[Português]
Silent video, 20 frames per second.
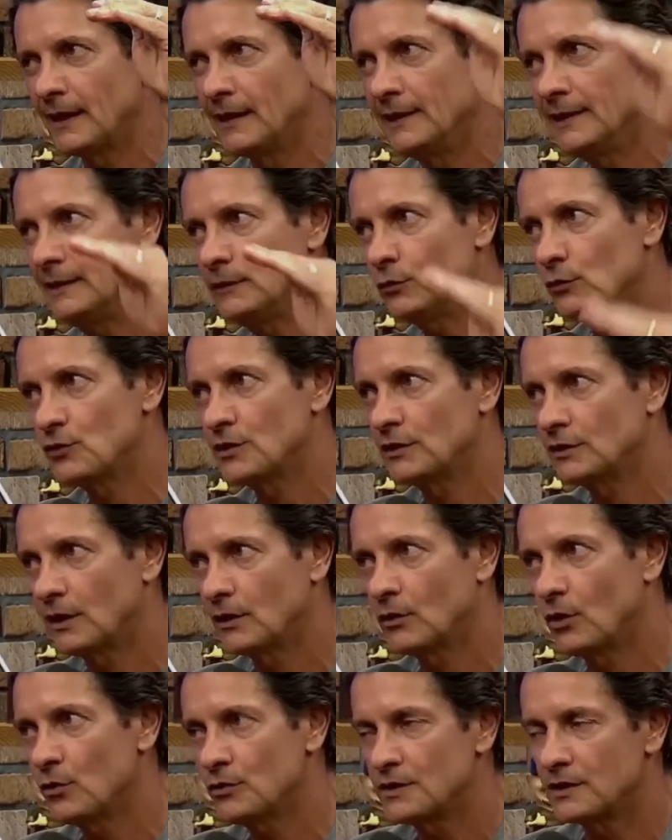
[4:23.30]
litros de
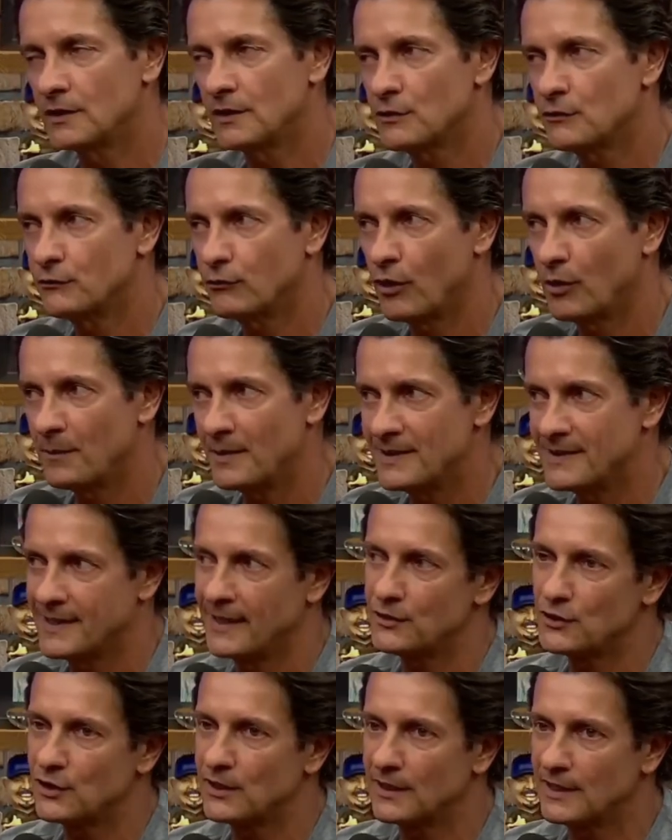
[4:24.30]
etanol se transforma em
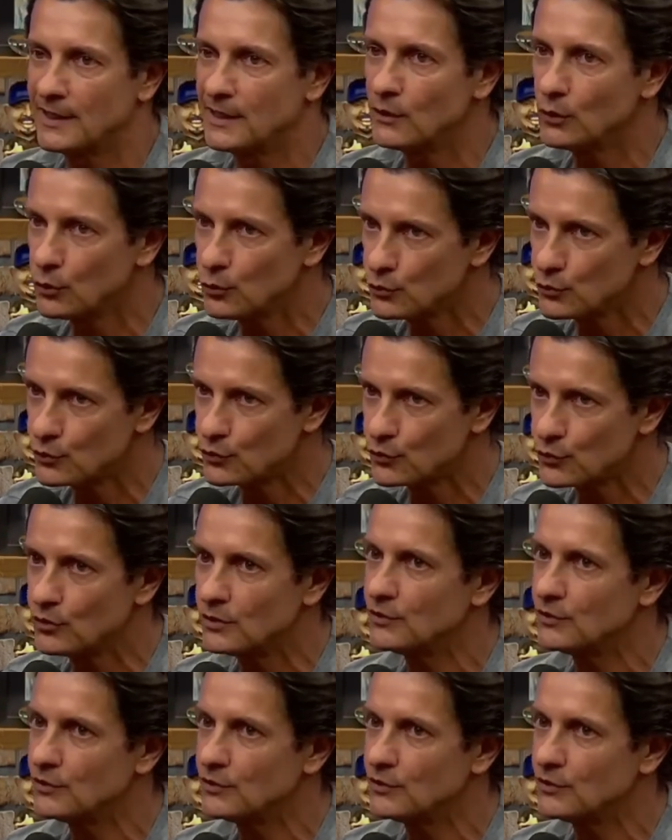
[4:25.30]
7 quilos de,